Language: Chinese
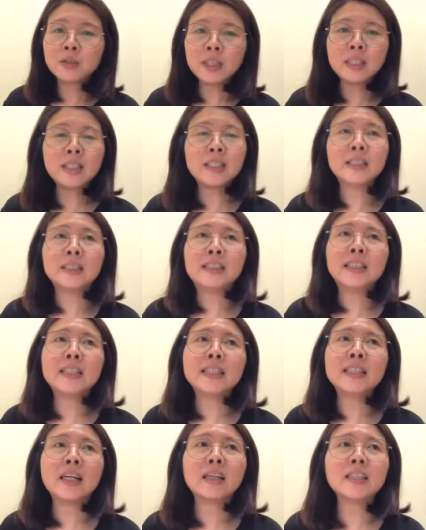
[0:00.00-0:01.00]
所以你可
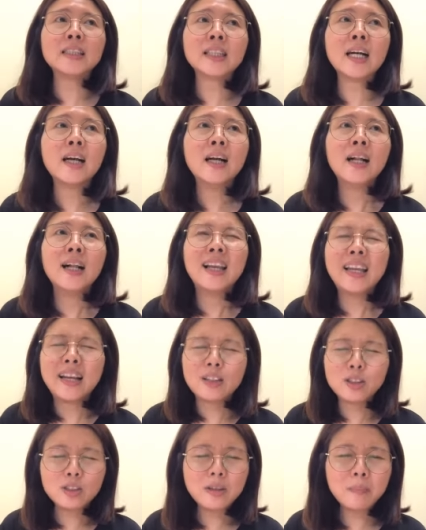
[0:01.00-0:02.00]
以想一下，
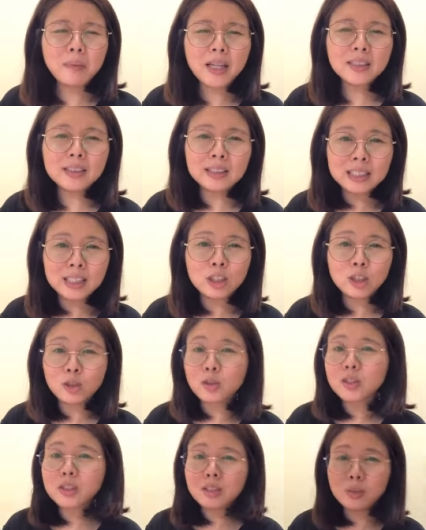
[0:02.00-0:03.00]
两圈半的地
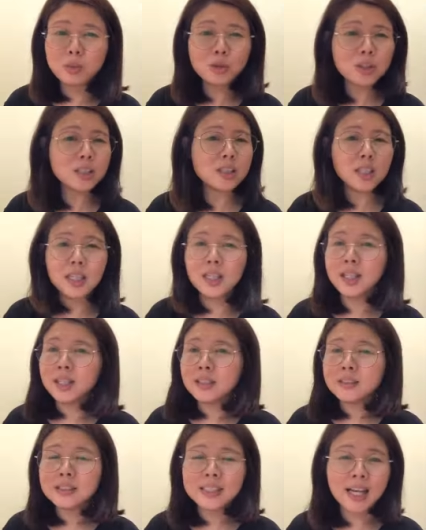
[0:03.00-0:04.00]
球是不是
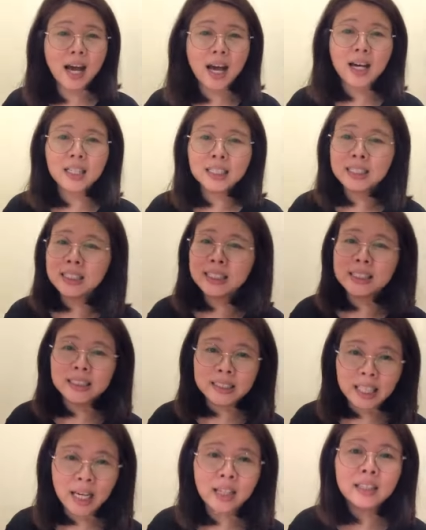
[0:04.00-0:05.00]
很长
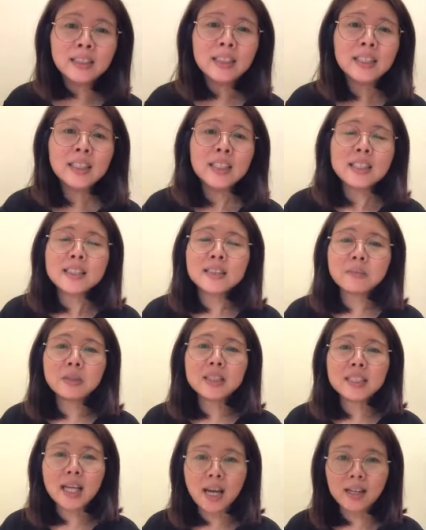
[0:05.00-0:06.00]
很长？这
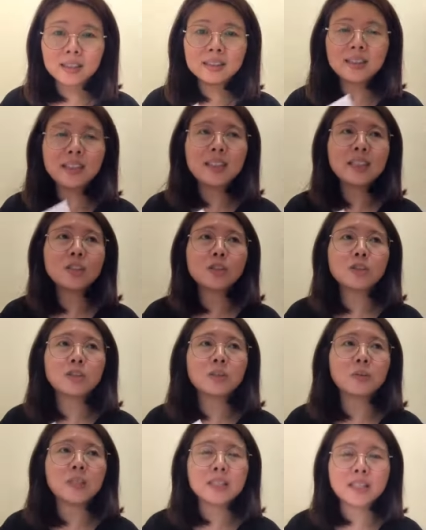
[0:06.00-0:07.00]
么长的一个
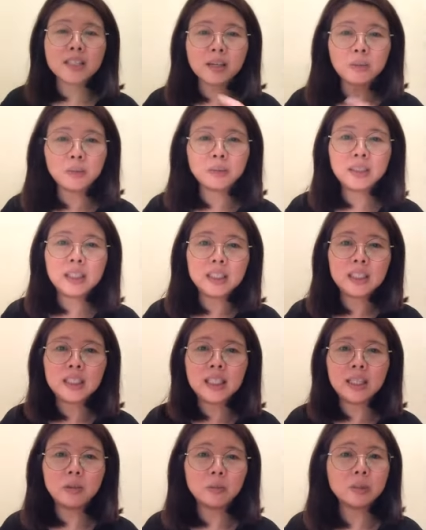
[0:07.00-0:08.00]
血管在我们体
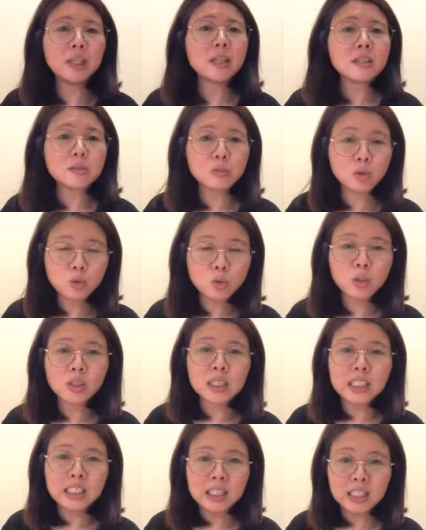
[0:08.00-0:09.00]
内，我们要怎么
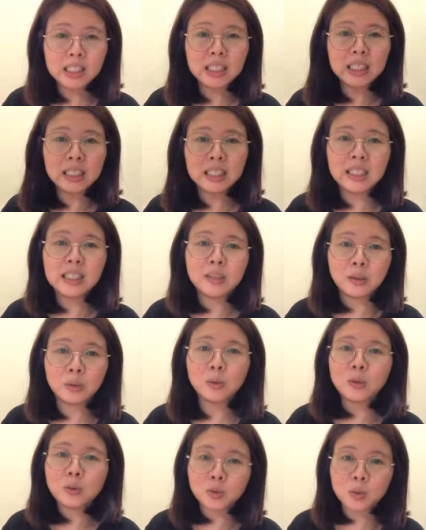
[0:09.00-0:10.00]
做清理
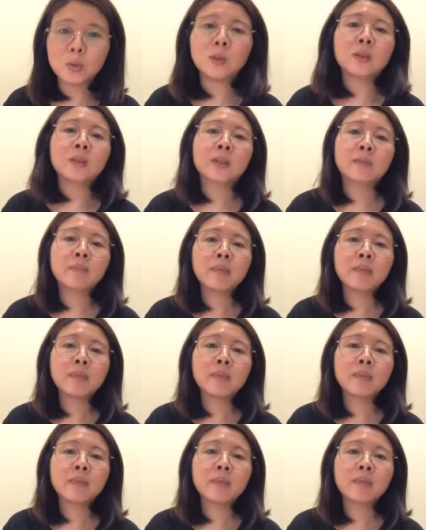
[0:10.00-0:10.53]
工作？